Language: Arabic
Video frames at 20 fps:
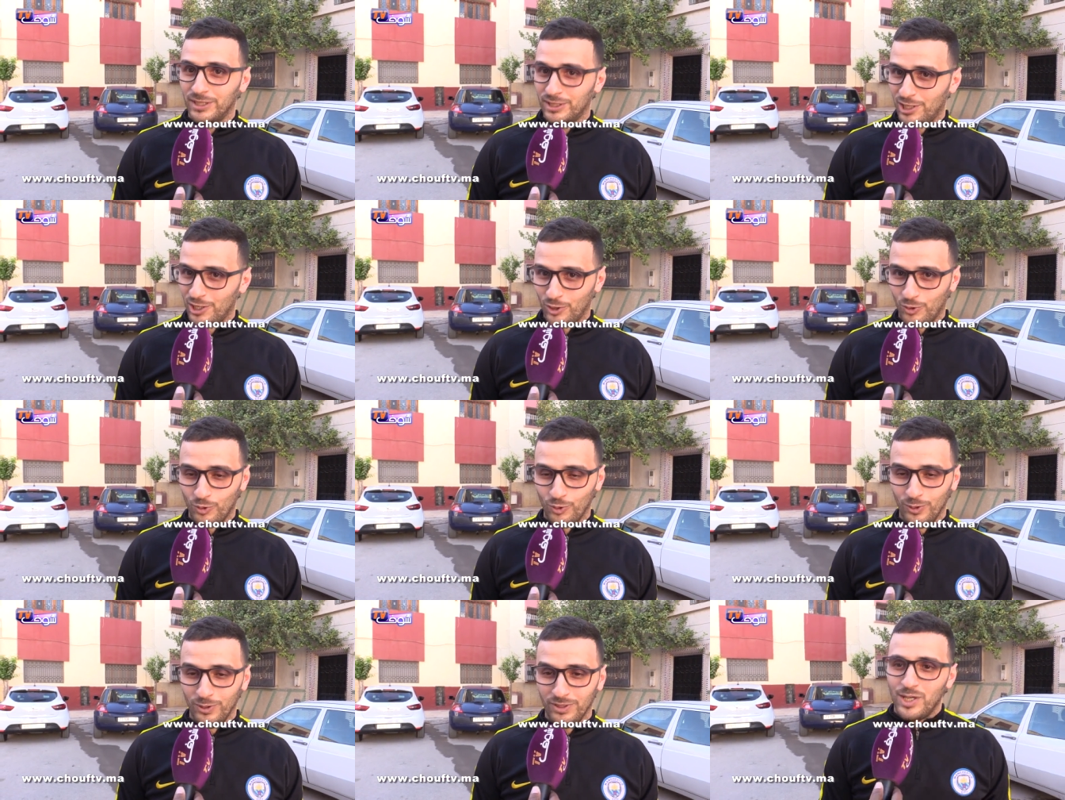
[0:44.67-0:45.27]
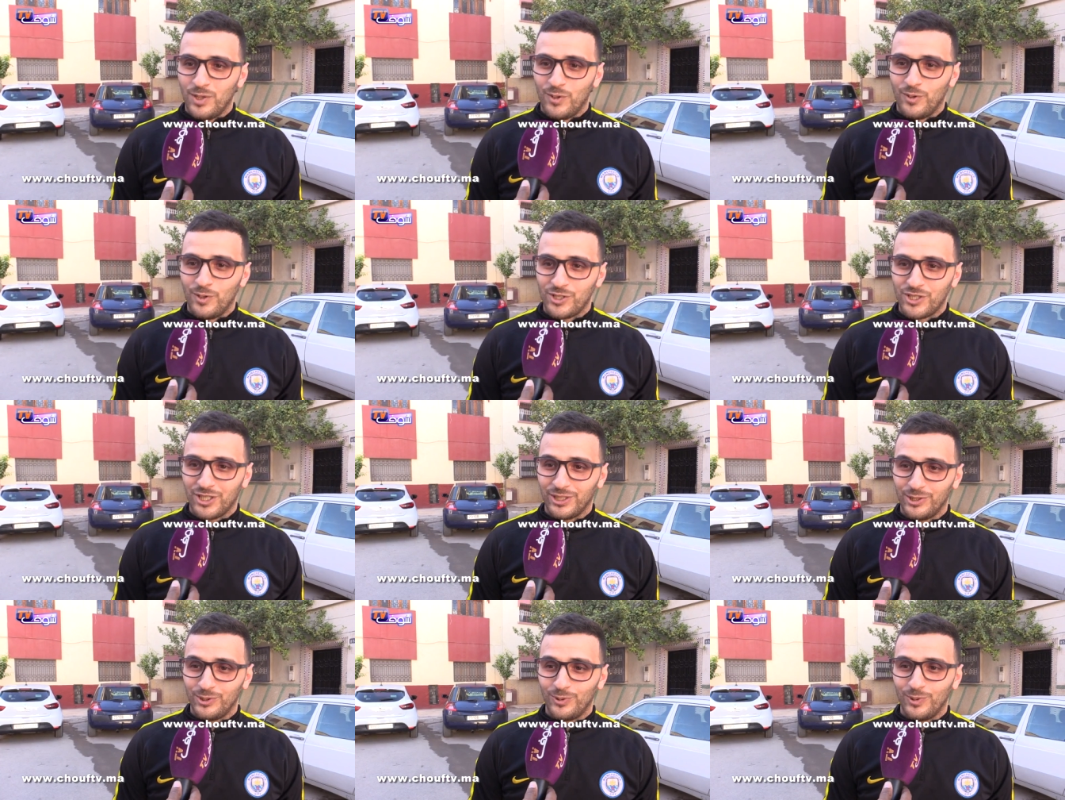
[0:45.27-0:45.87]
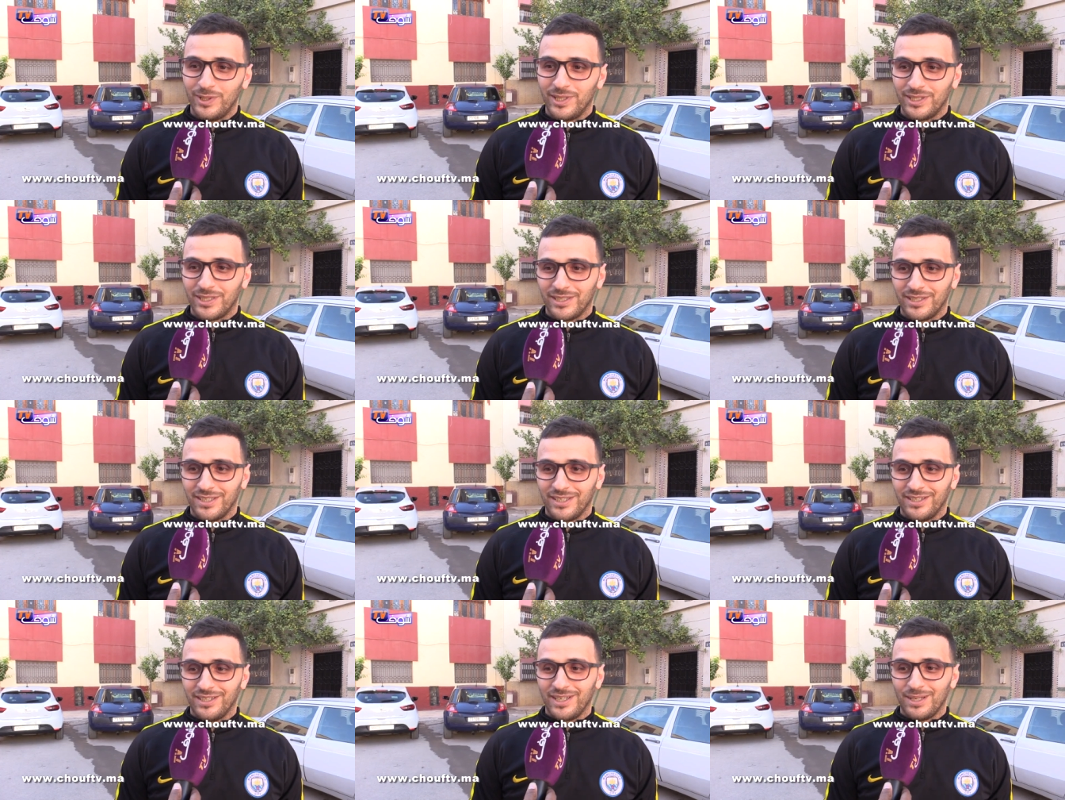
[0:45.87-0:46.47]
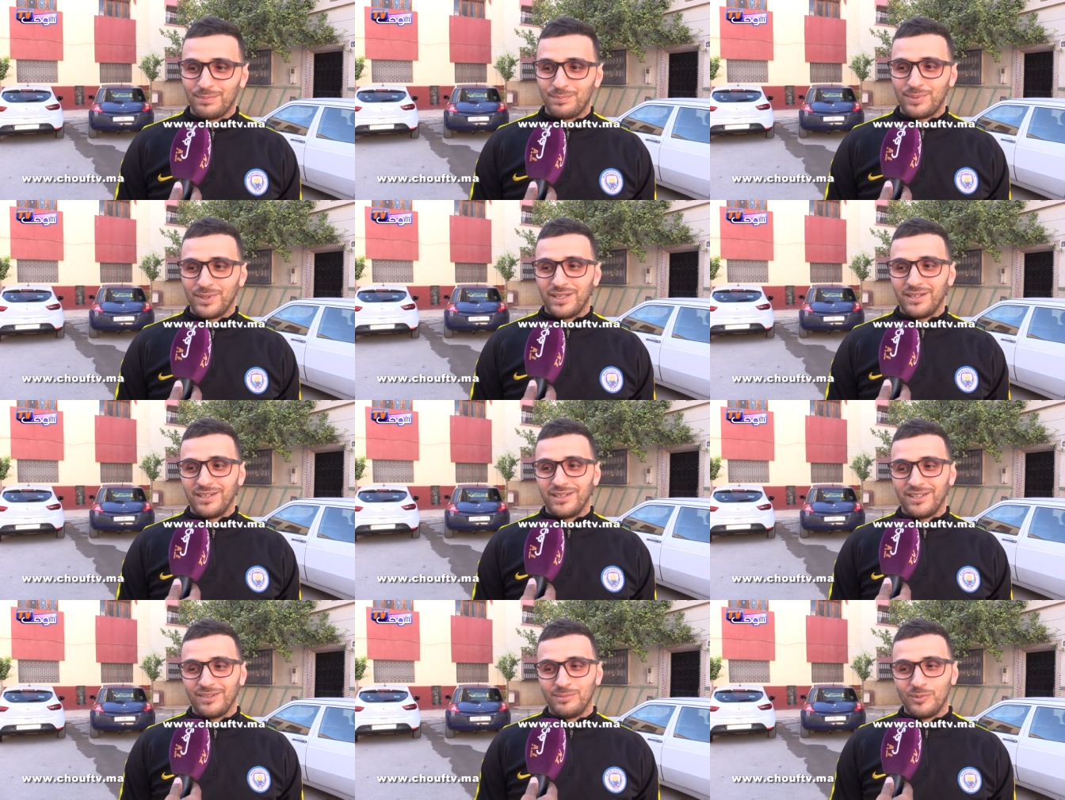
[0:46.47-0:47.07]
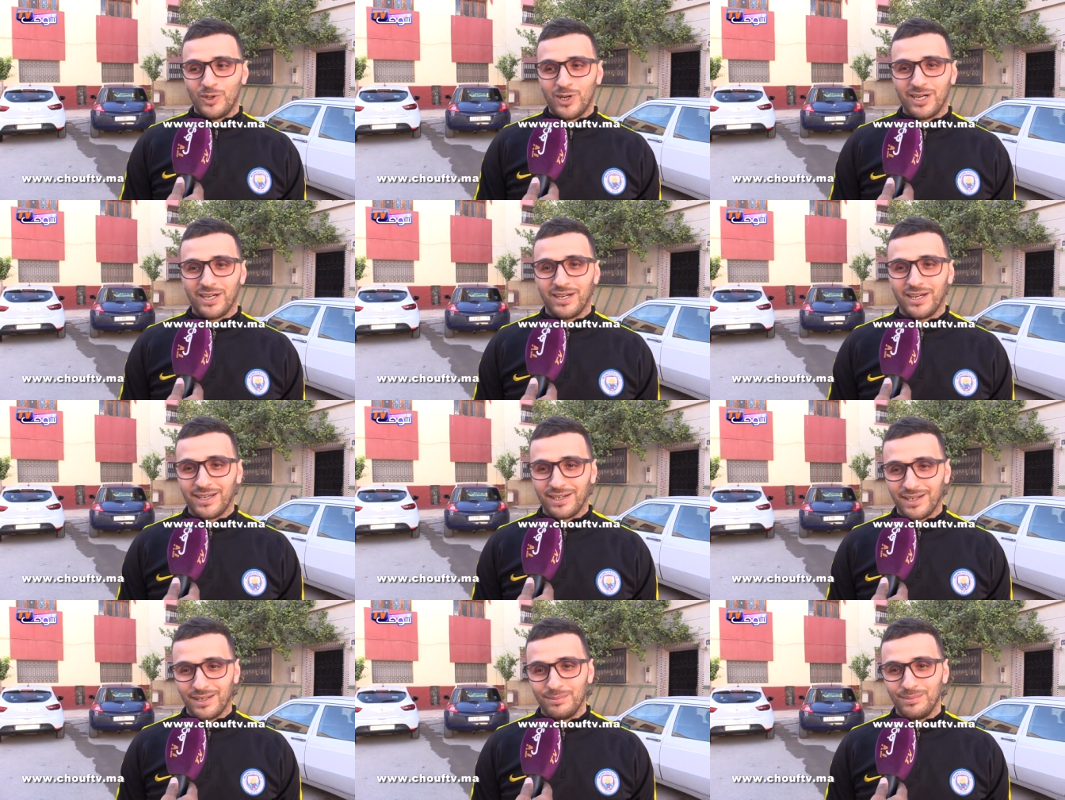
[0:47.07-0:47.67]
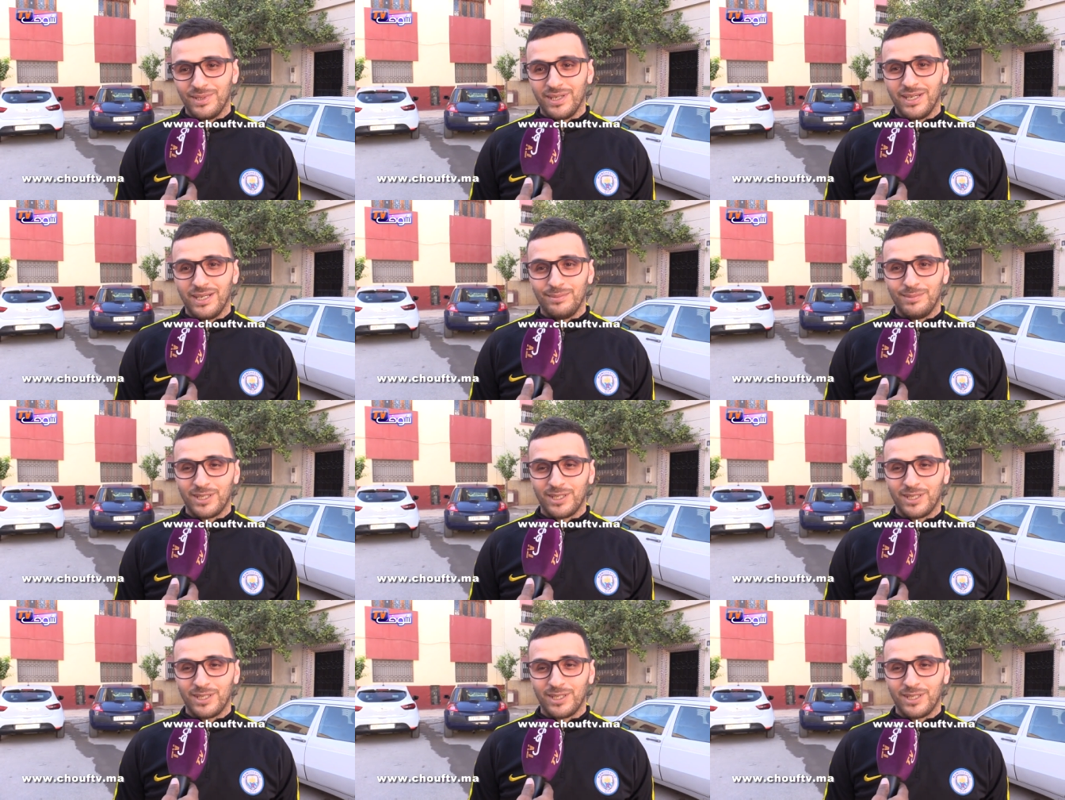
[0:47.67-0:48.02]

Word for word: ككل واش غادي نقول لك لابيل مؤخرا ما,